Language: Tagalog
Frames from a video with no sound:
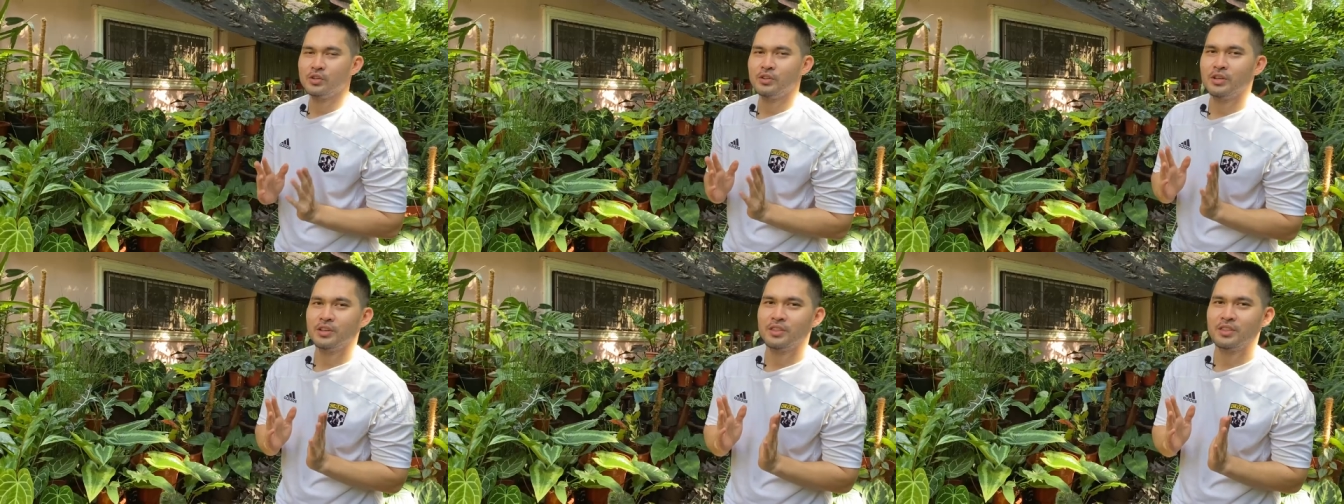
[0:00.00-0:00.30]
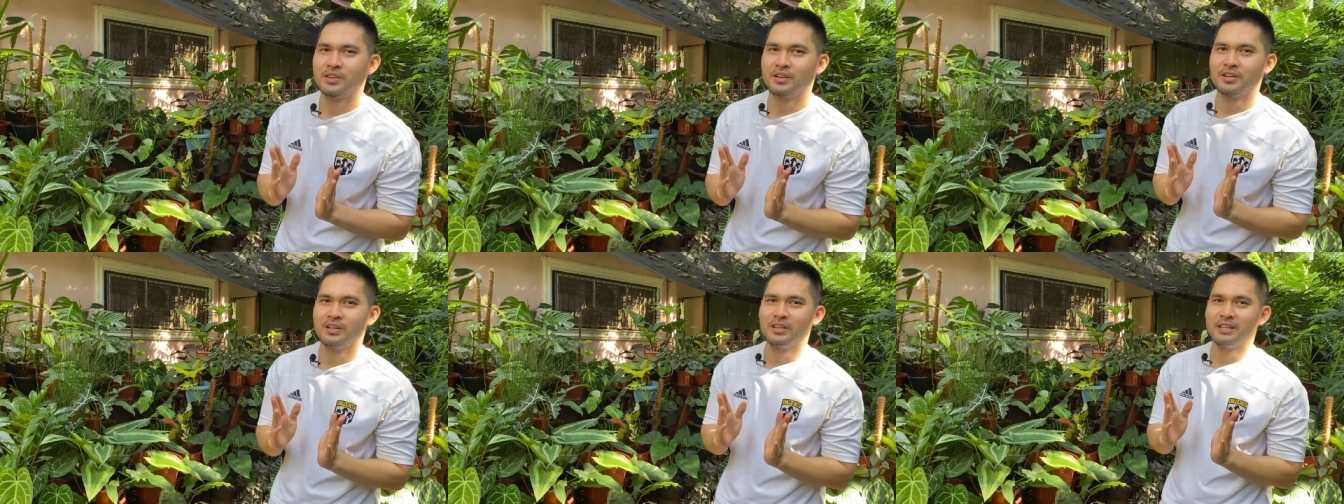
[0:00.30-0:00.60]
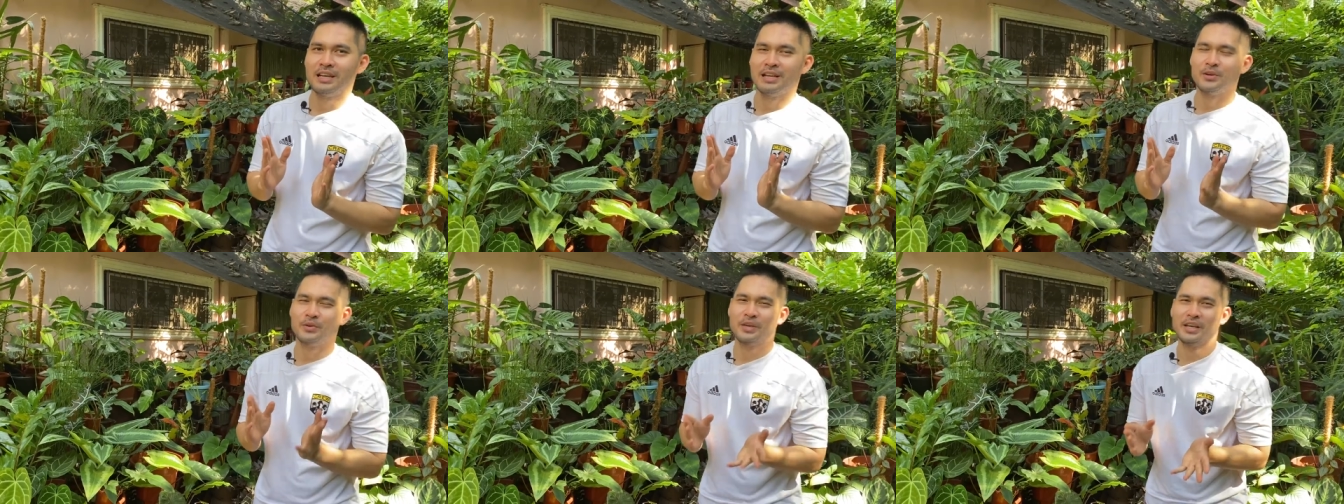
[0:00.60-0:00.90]
the
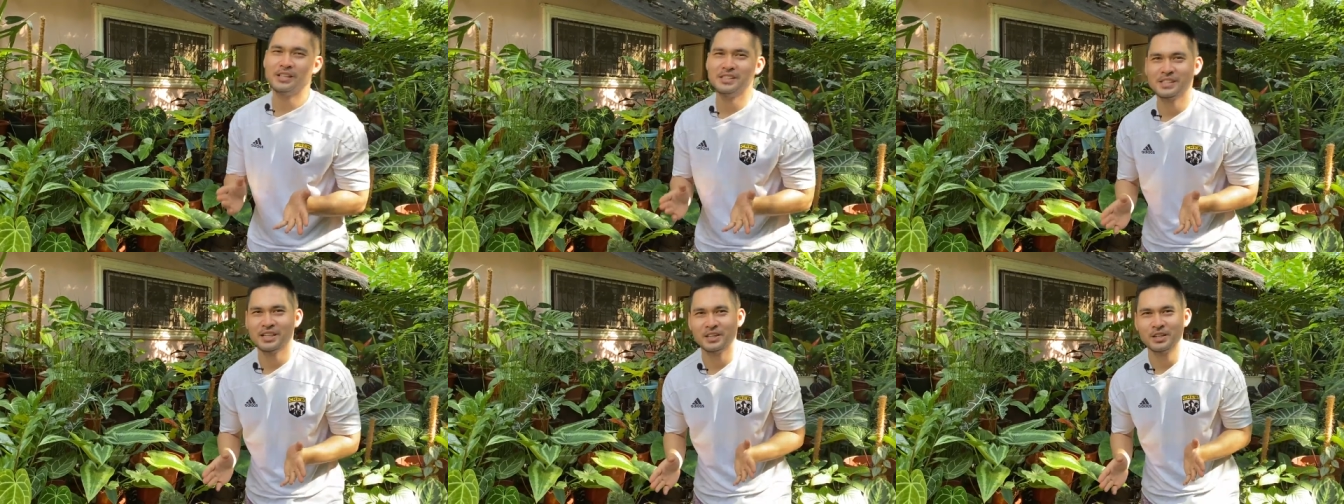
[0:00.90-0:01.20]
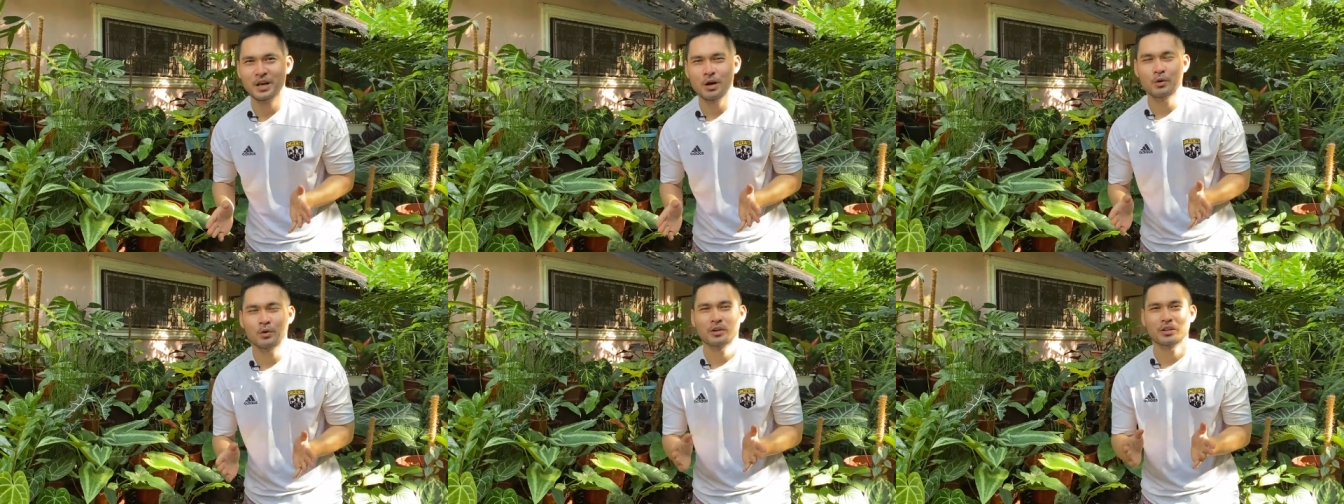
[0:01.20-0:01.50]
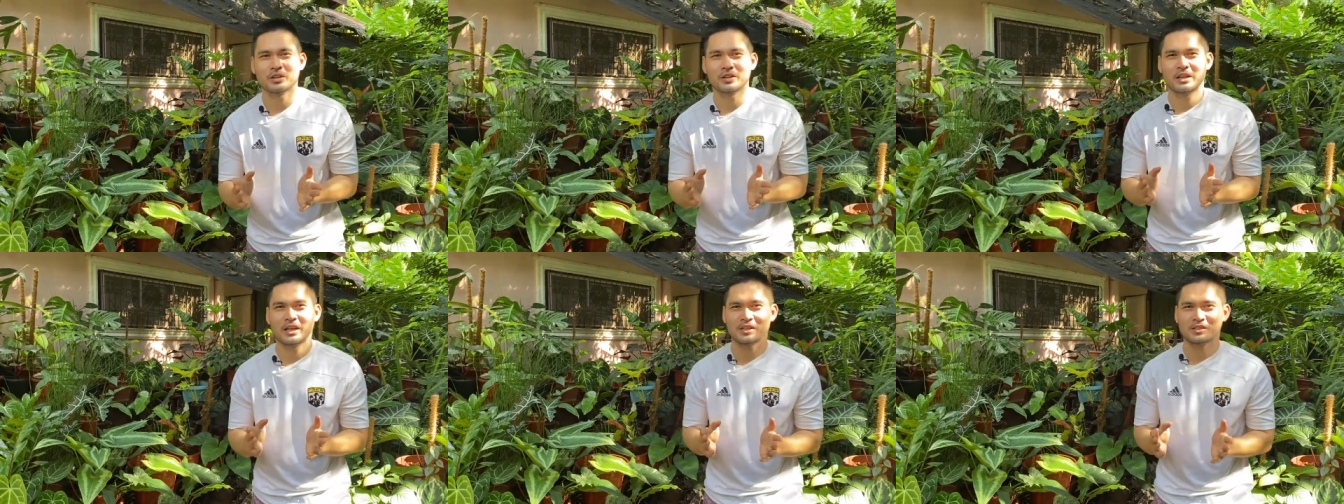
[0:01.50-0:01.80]
third allocation in our
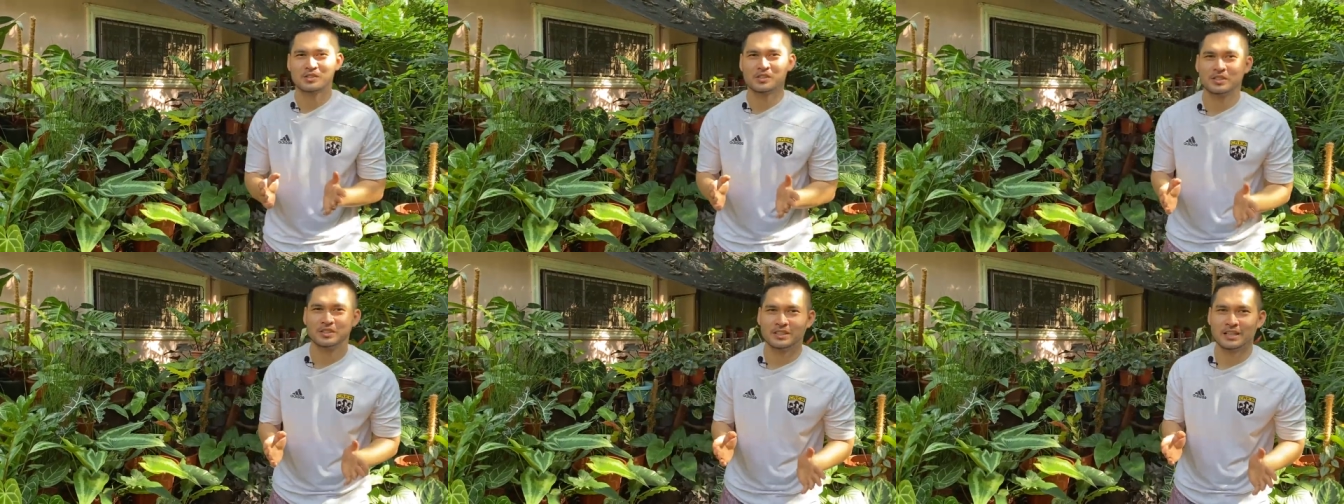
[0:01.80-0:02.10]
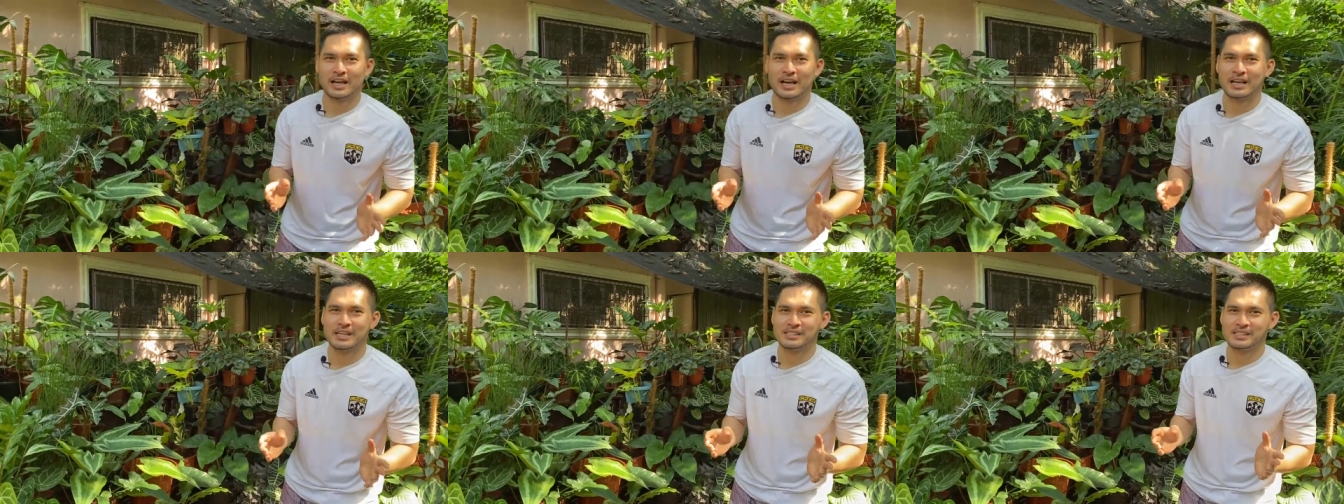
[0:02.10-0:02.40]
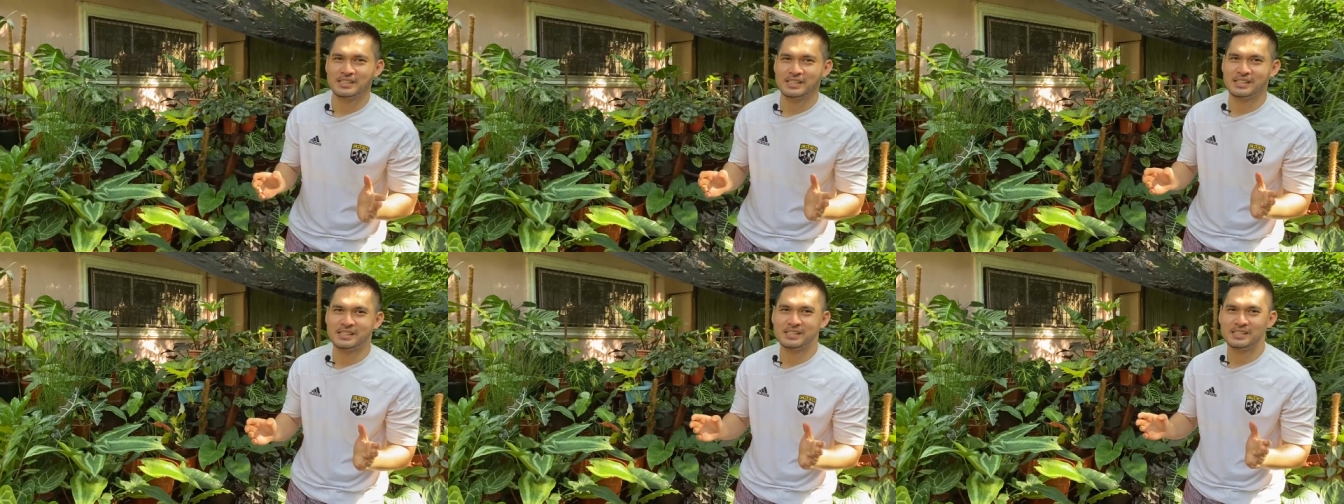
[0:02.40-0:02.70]
collection
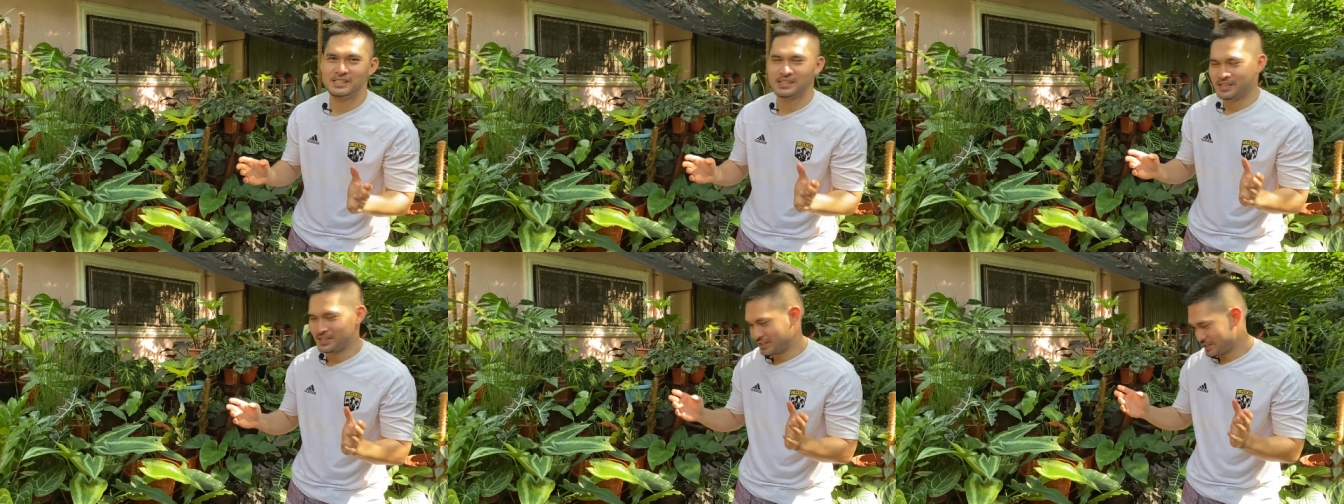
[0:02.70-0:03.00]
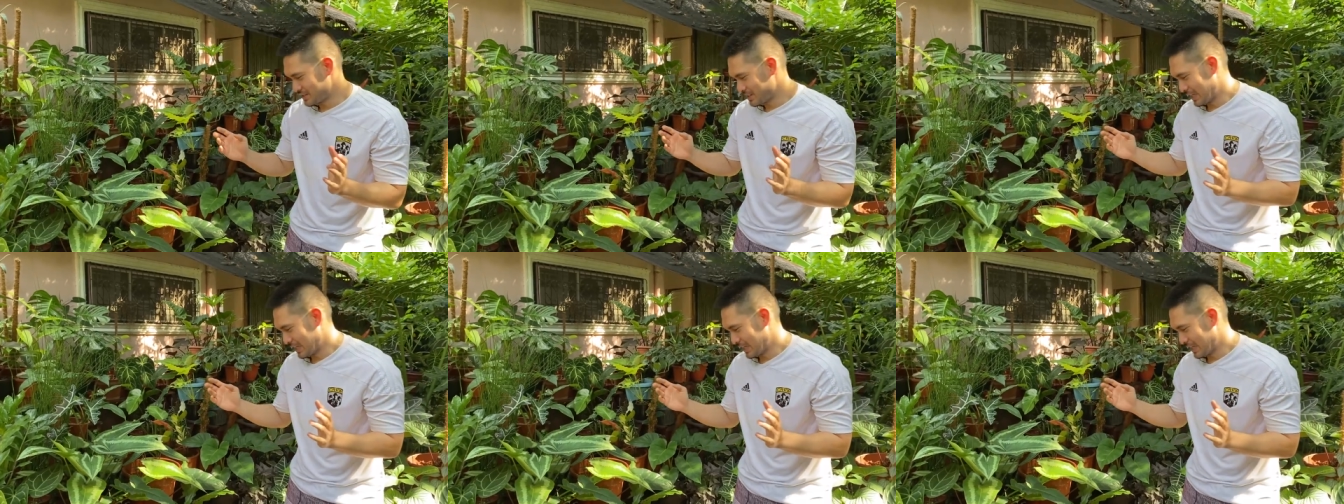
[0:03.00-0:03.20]
guys is this